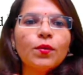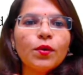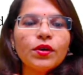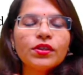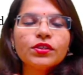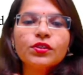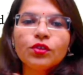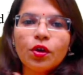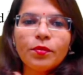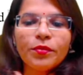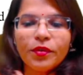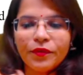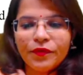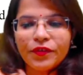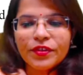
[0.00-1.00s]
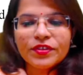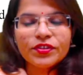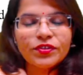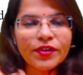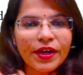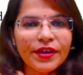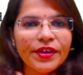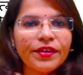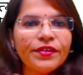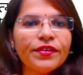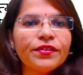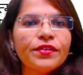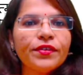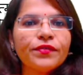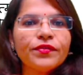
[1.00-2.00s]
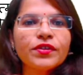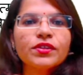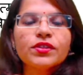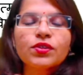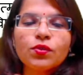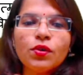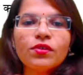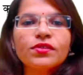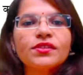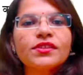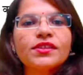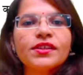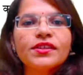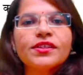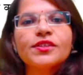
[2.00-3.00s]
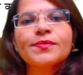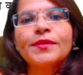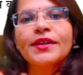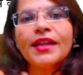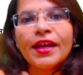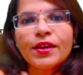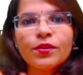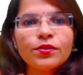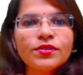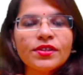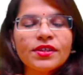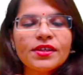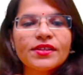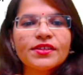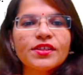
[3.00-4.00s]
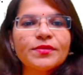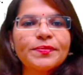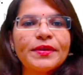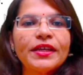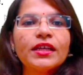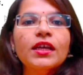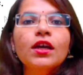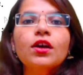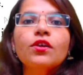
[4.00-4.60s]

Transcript: what is norm reference, criterion reference, quadristic assessment, diagnostic assessment,